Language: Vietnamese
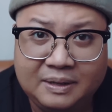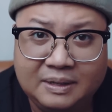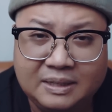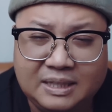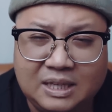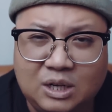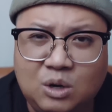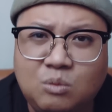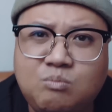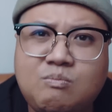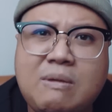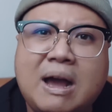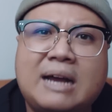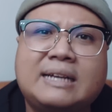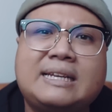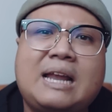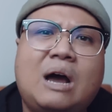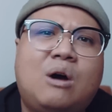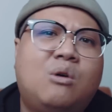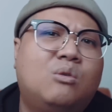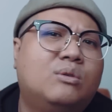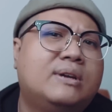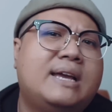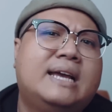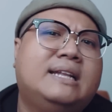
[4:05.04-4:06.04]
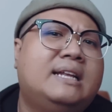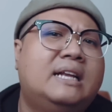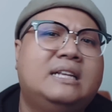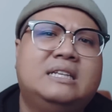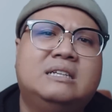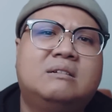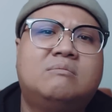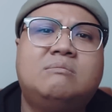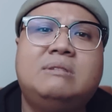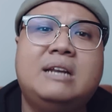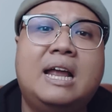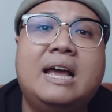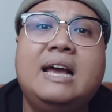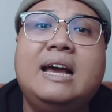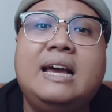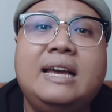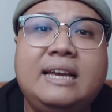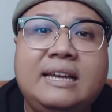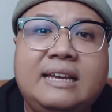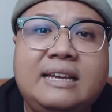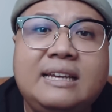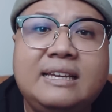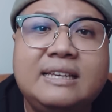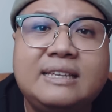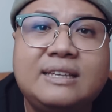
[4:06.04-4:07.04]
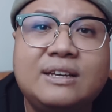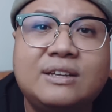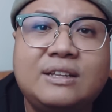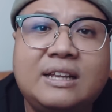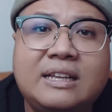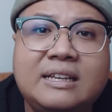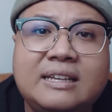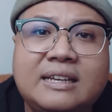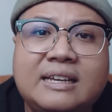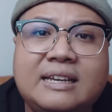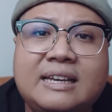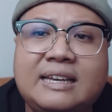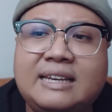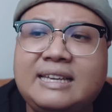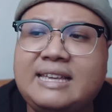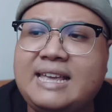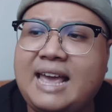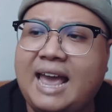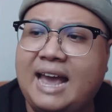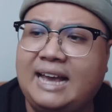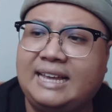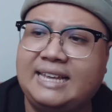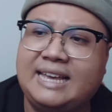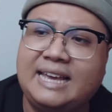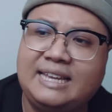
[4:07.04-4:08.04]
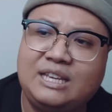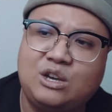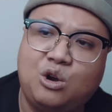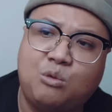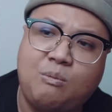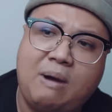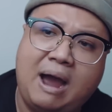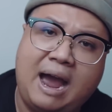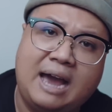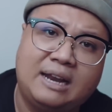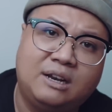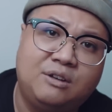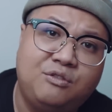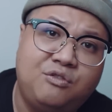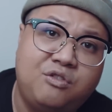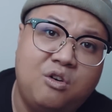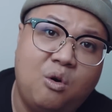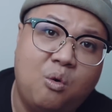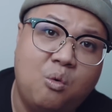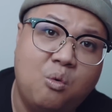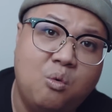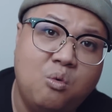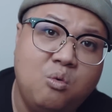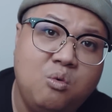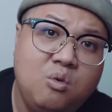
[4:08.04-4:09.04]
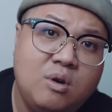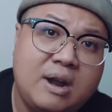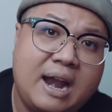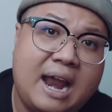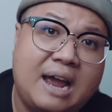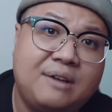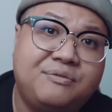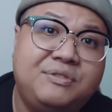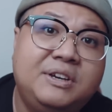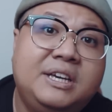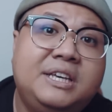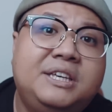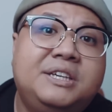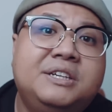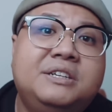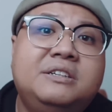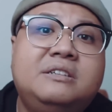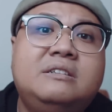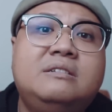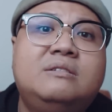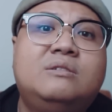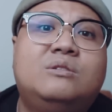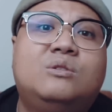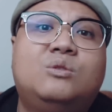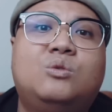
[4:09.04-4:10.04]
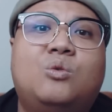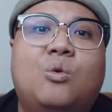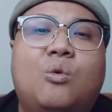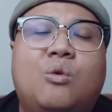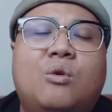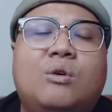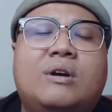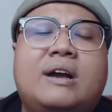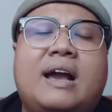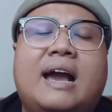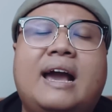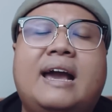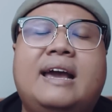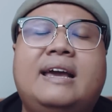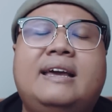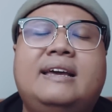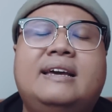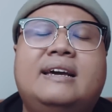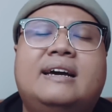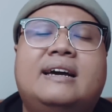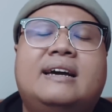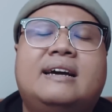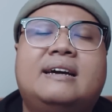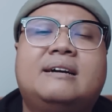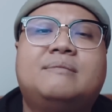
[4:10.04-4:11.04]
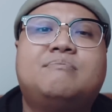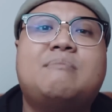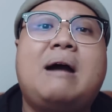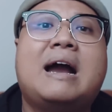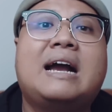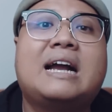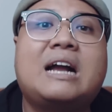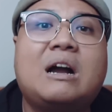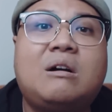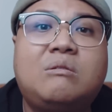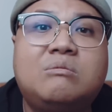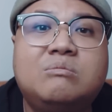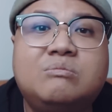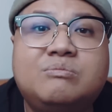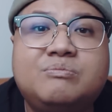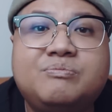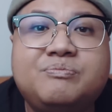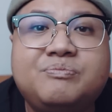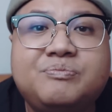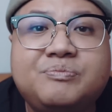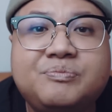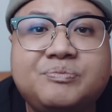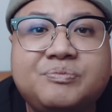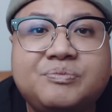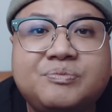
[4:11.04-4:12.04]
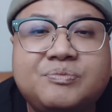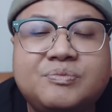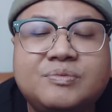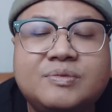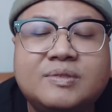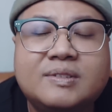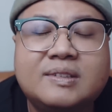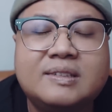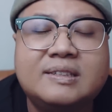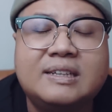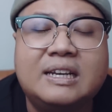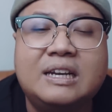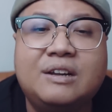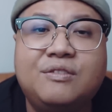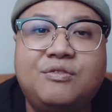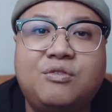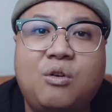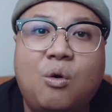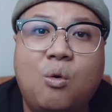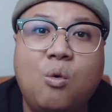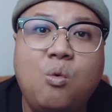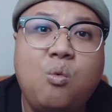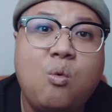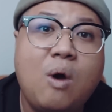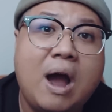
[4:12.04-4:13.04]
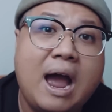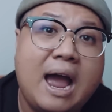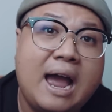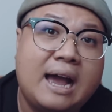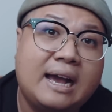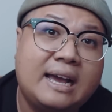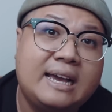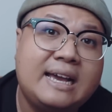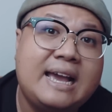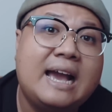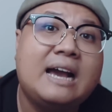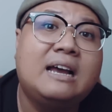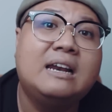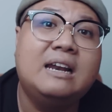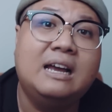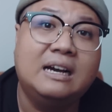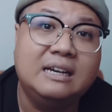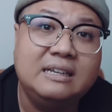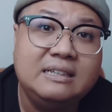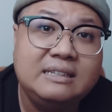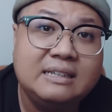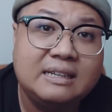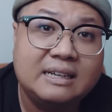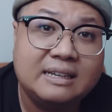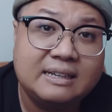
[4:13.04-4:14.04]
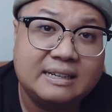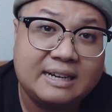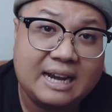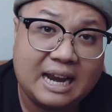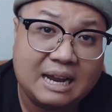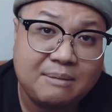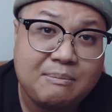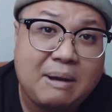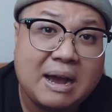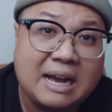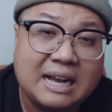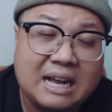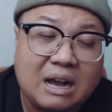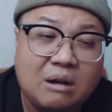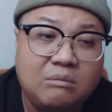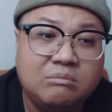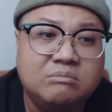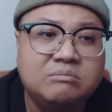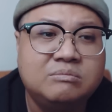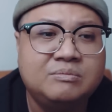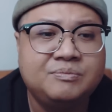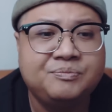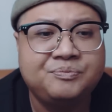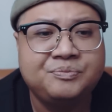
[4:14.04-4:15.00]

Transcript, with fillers: thì lúc ban đầu gia đình không có để ý cho đến cái khi dàn dây chầu bà nó phủ ra phía trước của cái à, ban công là nó phủ qua cái gác lẫn à, ra ban công